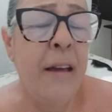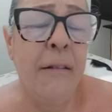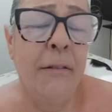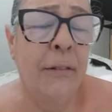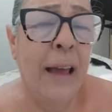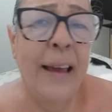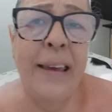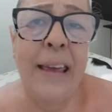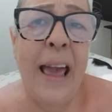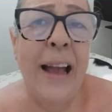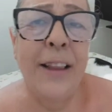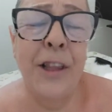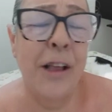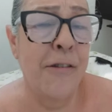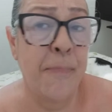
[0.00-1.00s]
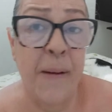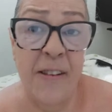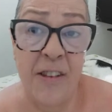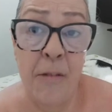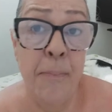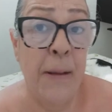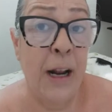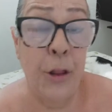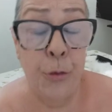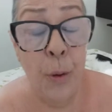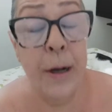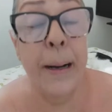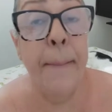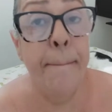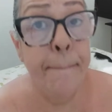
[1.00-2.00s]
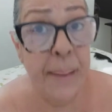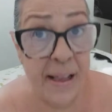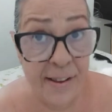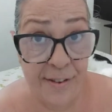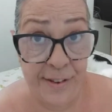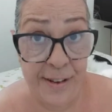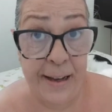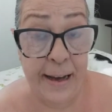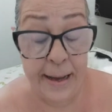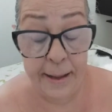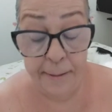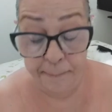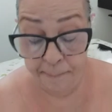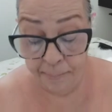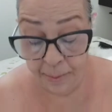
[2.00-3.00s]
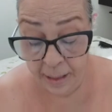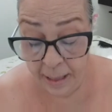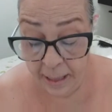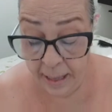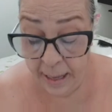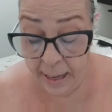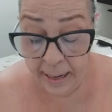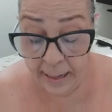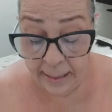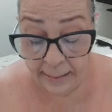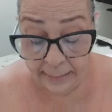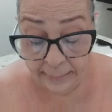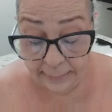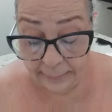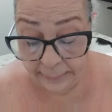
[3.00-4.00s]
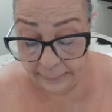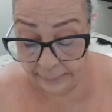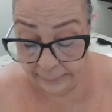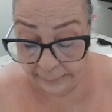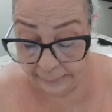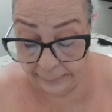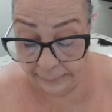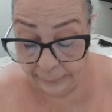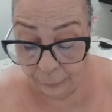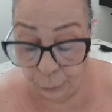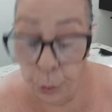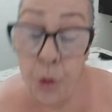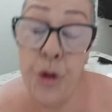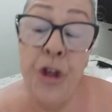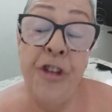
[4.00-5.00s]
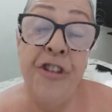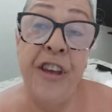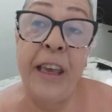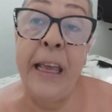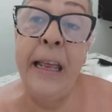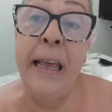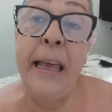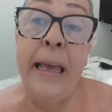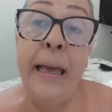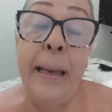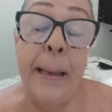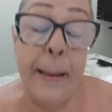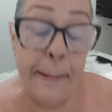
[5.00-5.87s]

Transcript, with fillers: o que, que é que está se passando pela tua cabeça, Rai. Ah, tu disse que